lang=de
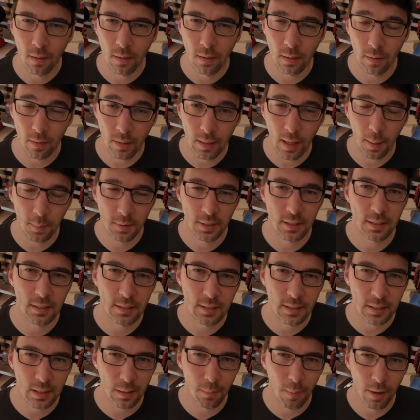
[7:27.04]
ich habe es
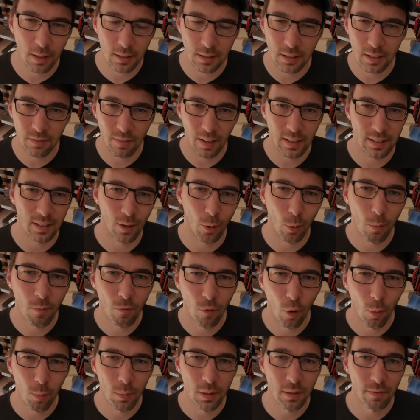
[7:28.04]
richtig gemacht, nicht weiter
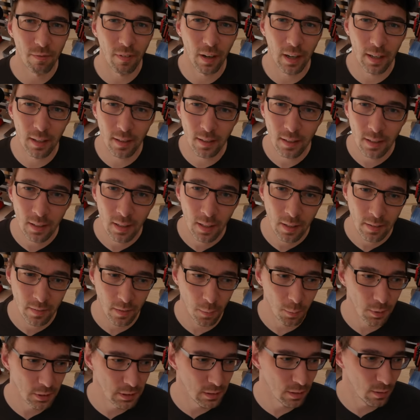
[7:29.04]
rumfummeln, weil wir
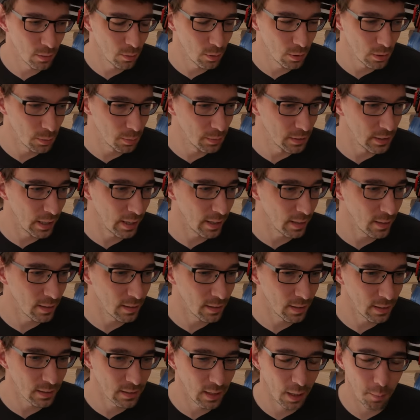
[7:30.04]
müssen natürlich bedenken,
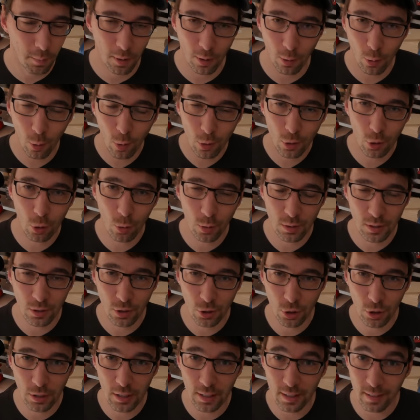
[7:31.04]
es kann mal ein Kurzschluss
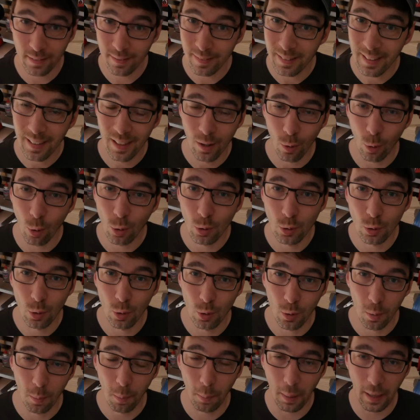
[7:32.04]
entstehen,
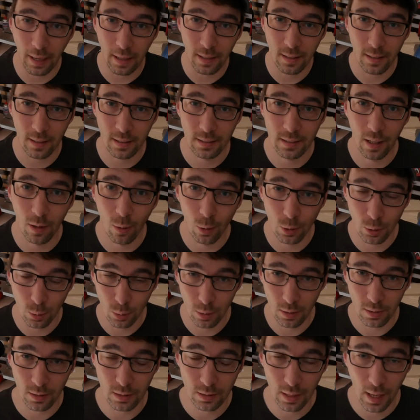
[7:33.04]
ruckzuck brennt das Haus
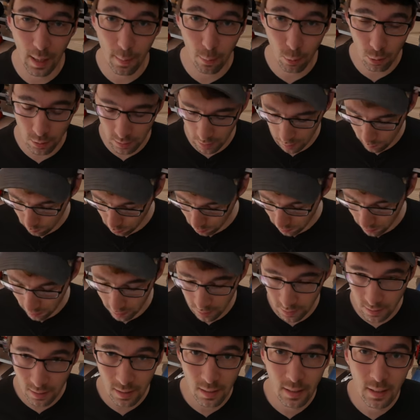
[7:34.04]
oder das Carport ab und
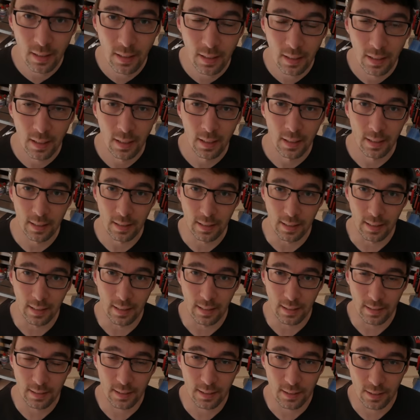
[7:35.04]
dann ja,
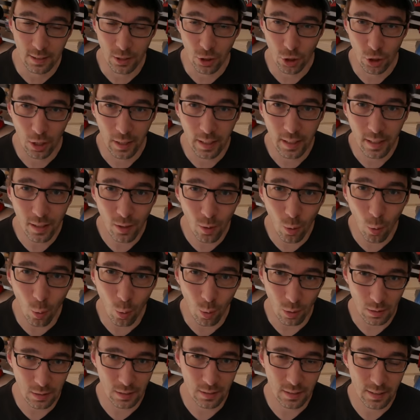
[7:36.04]
ist das Geschrei
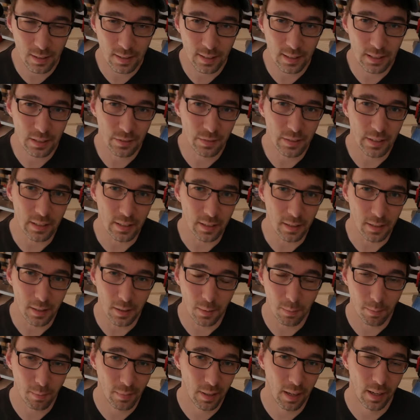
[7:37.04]
groß. Ne? Deswegen
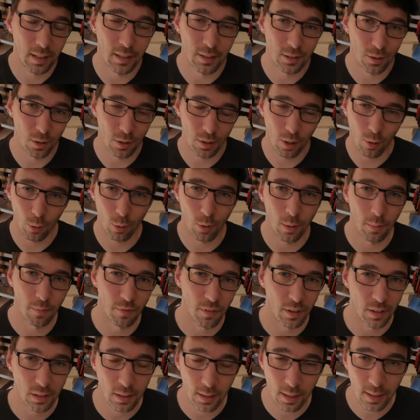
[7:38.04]
ähm, kann ich euch auch nur
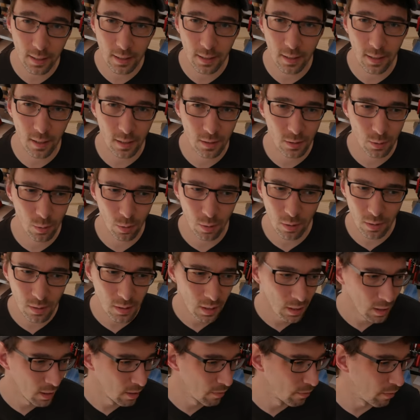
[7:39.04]
empfehlen, Elektriker zu holen,
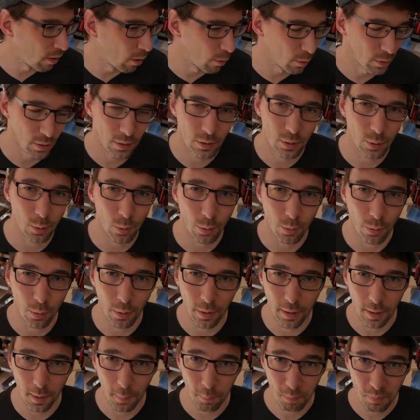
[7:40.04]
war auch nicht so
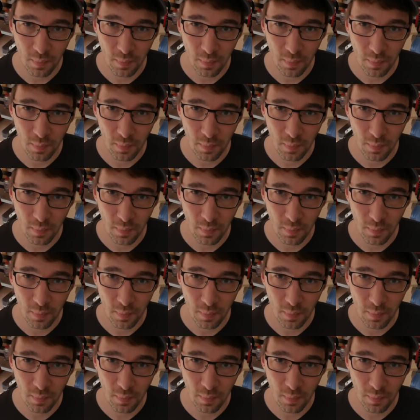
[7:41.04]
teuer.